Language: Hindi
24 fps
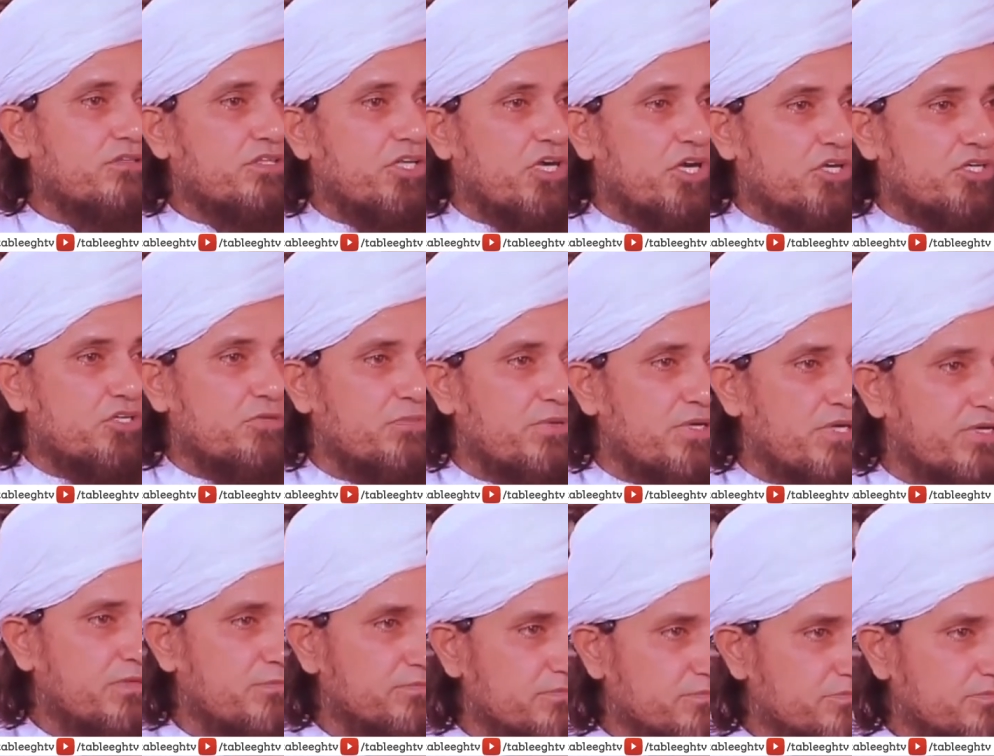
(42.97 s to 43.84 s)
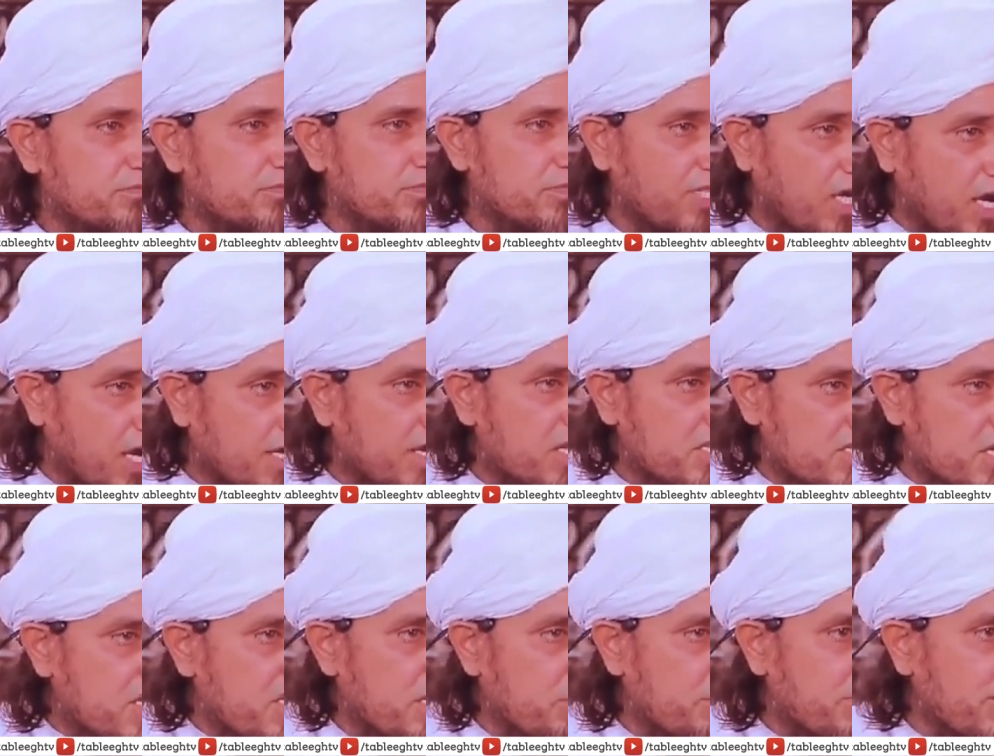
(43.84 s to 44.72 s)
तैश में या आना
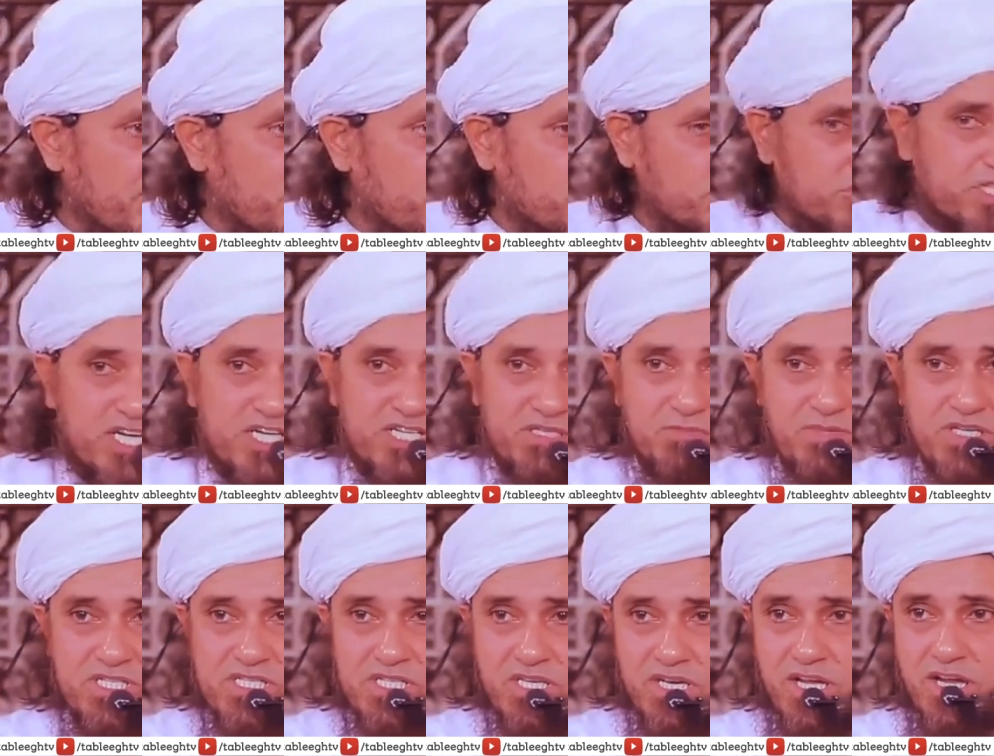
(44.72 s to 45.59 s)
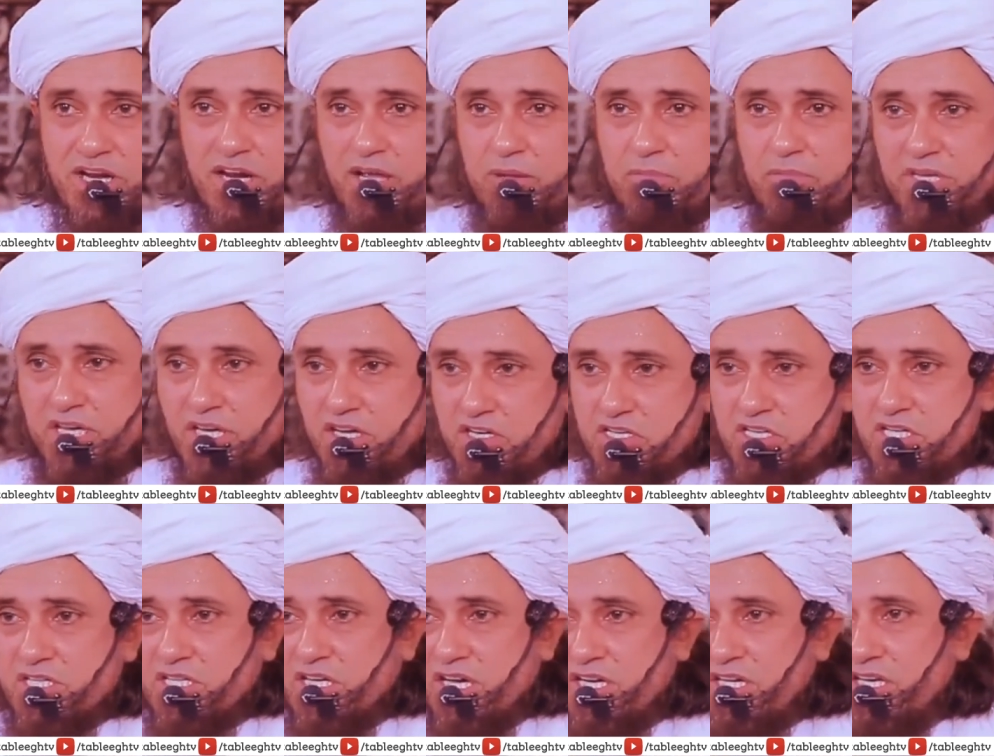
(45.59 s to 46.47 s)
चाहिए बड़े को तैश में सिला रहमी है
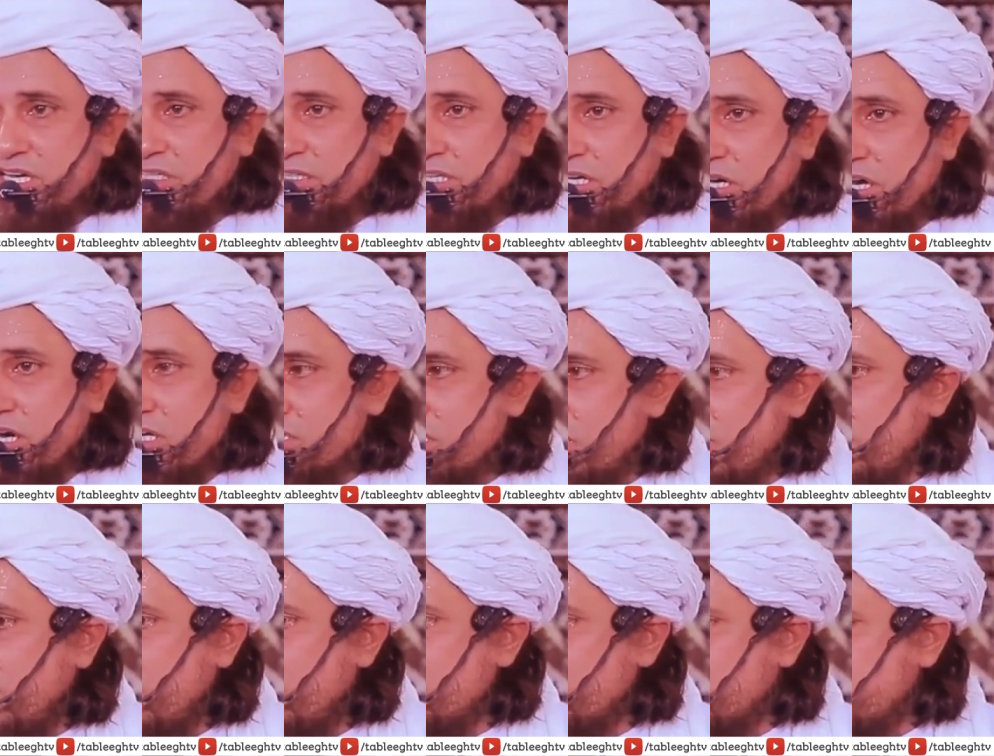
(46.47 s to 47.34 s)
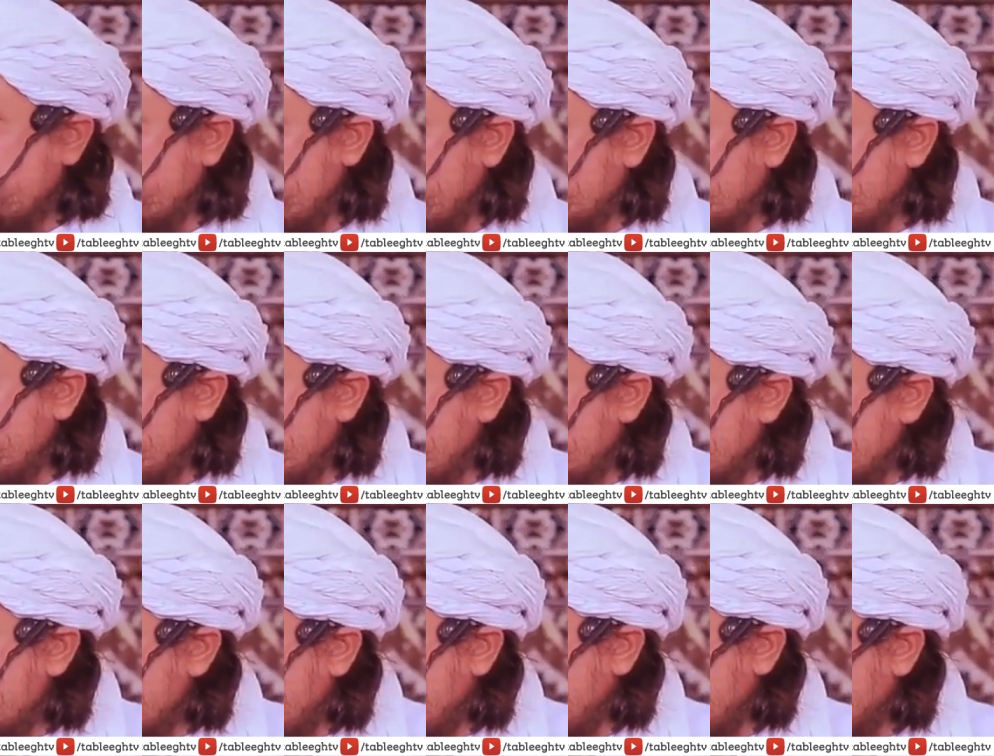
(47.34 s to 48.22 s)
रिश्तेदारी का तकाजा है आज कल तो ये
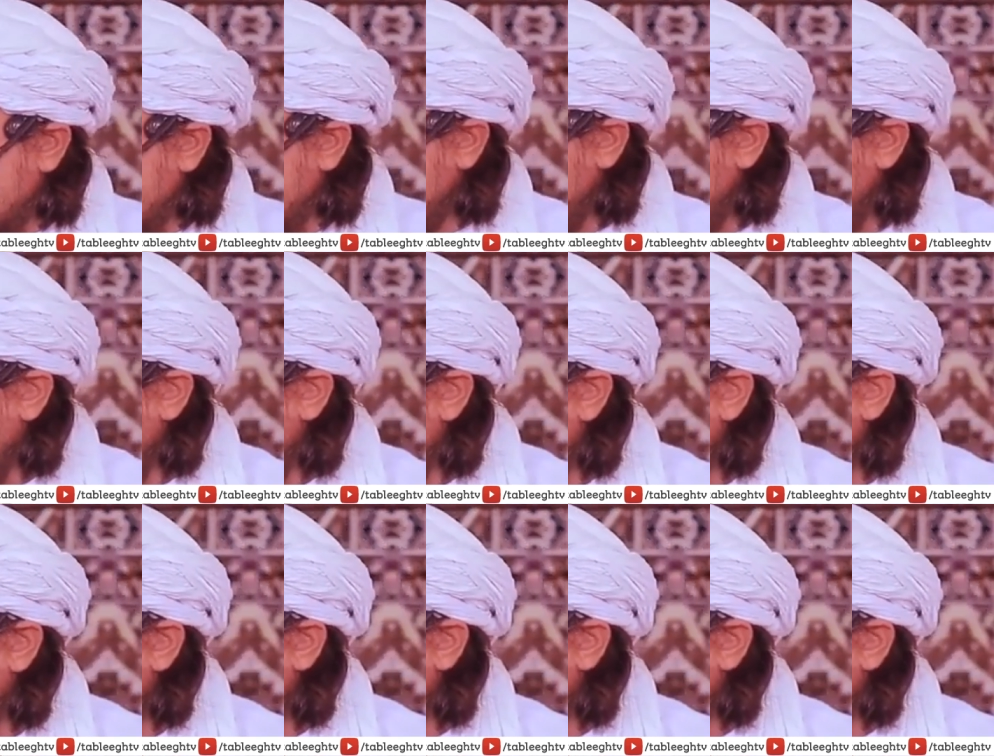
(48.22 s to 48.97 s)
रिश्ता ही ख़त्म हो गए